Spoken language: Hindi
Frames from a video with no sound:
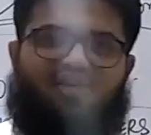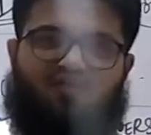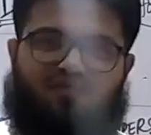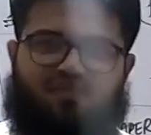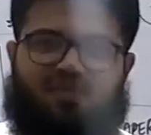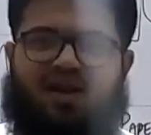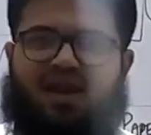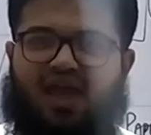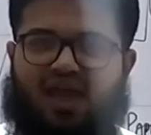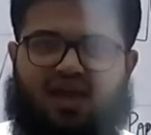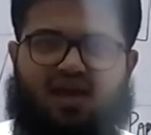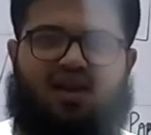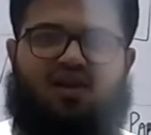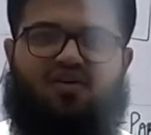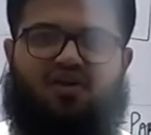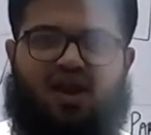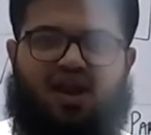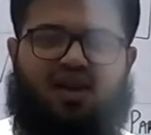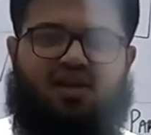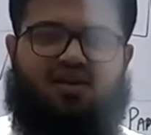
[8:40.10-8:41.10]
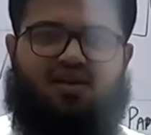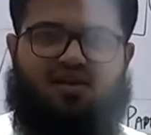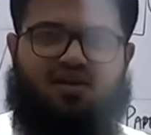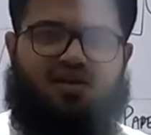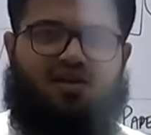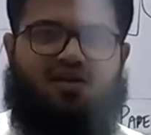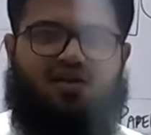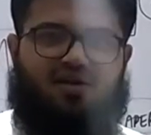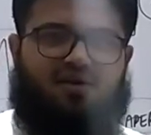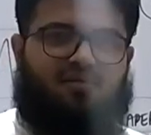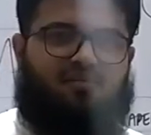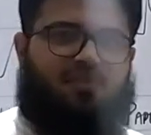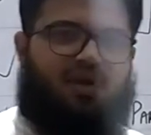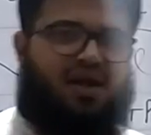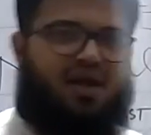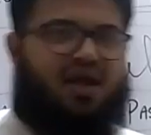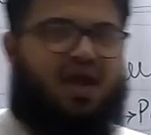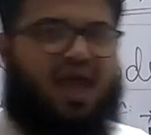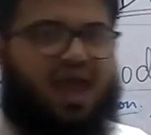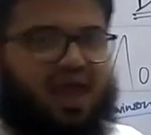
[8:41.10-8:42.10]
हर्ड ऑफ मेड एंगल राइट
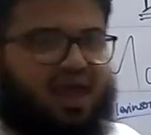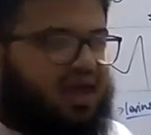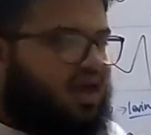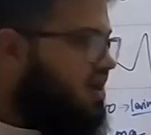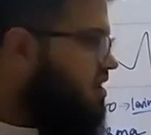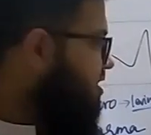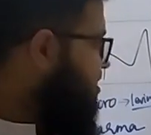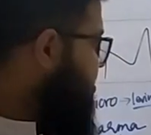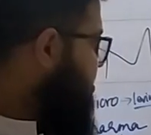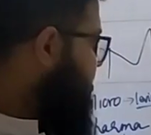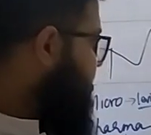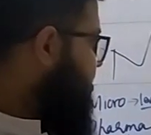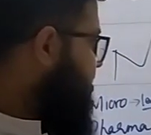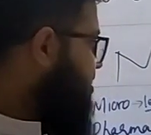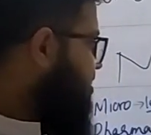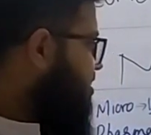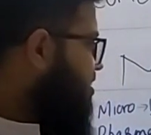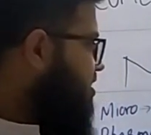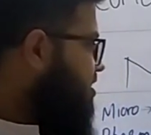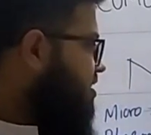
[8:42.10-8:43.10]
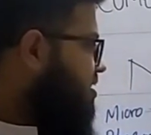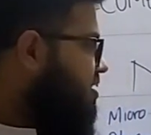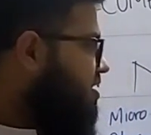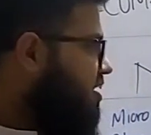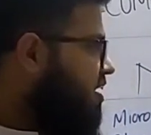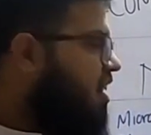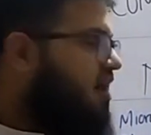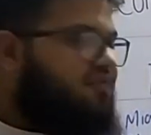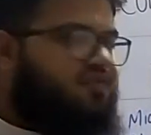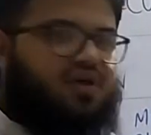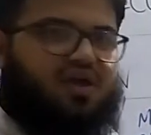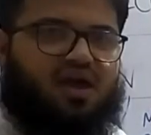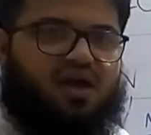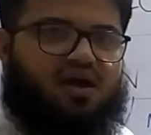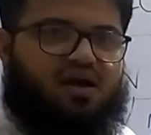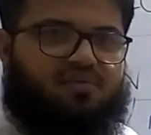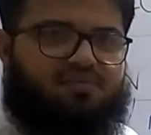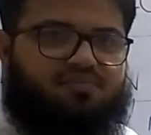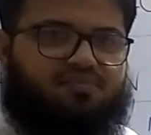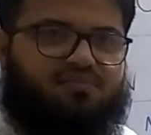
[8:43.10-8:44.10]
मेड एंगल काफ़ी
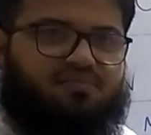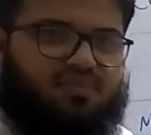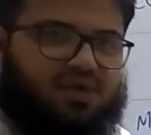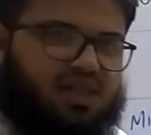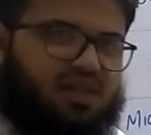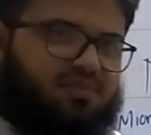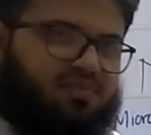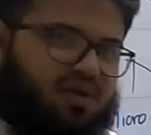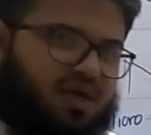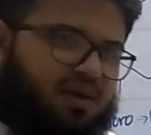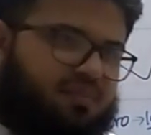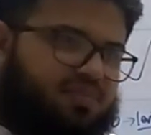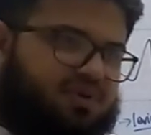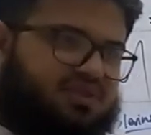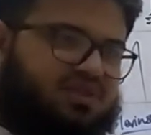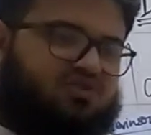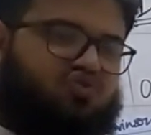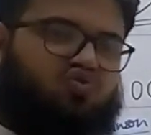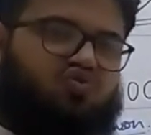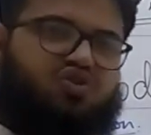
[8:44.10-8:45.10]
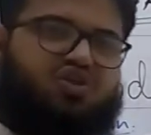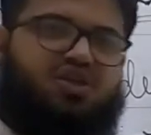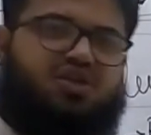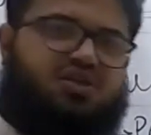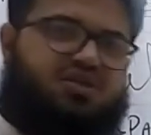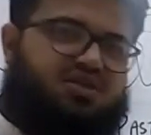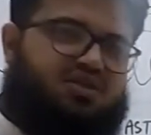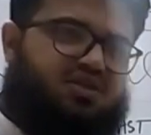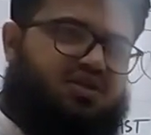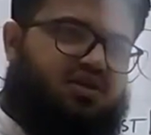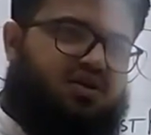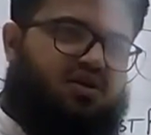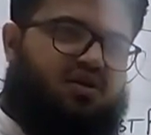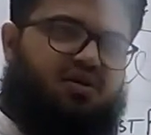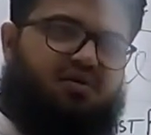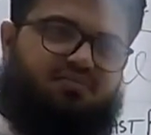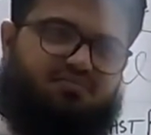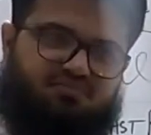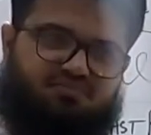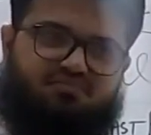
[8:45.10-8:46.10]
मतलब कैंपस एसोसिएट्स uh,
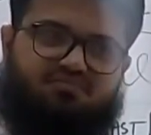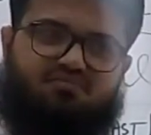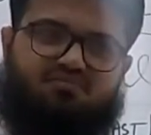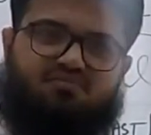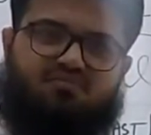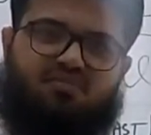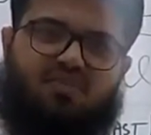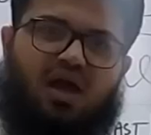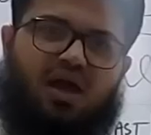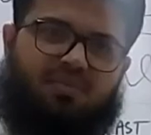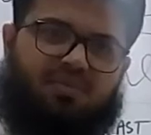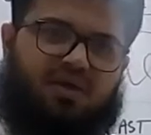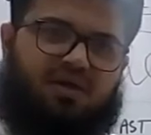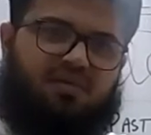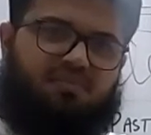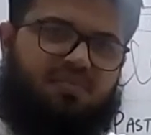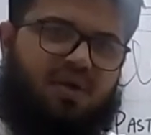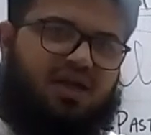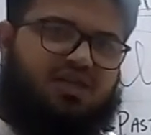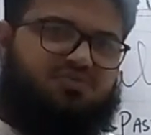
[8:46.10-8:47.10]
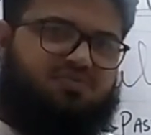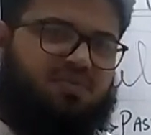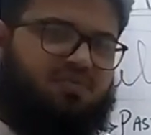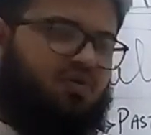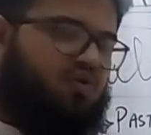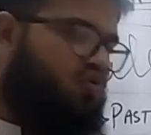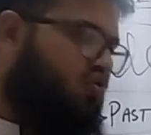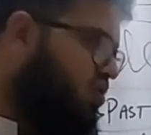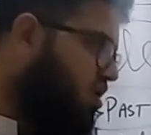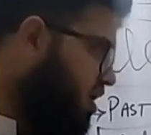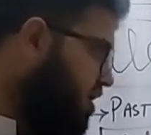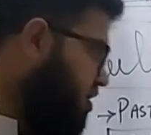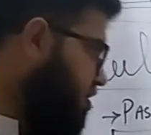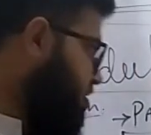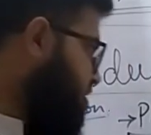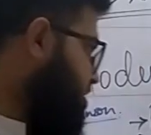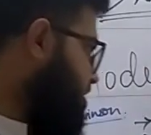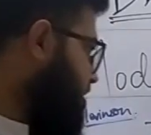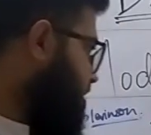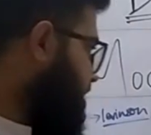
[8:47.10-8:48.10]
आपके बैच में भी होंगे
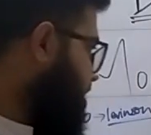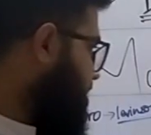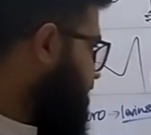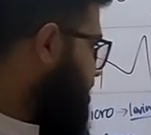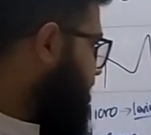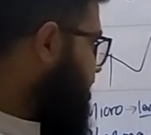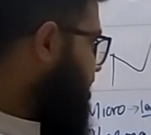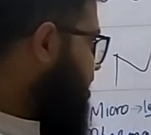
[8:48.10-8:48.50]
ठीक है